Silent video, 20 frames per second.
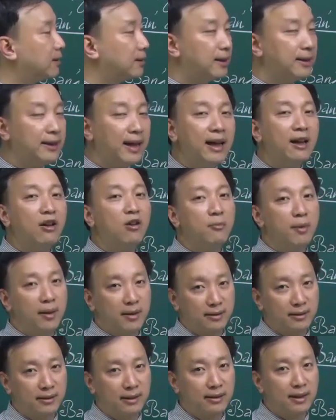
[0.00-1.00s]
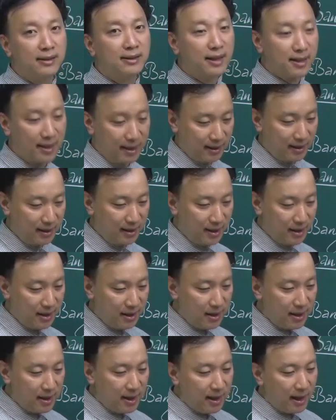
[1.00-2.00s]
kỹ năng của mình để ta xác định
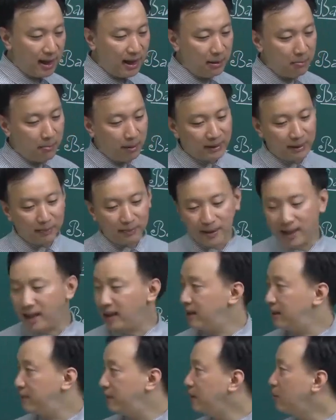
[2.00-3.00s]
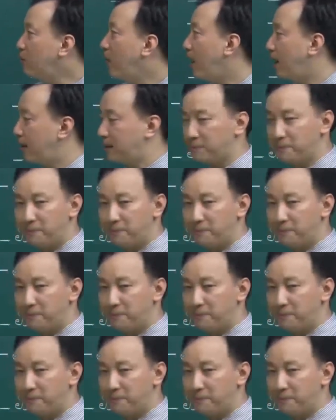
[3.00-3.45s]
hay là bài tập thế này vinh họa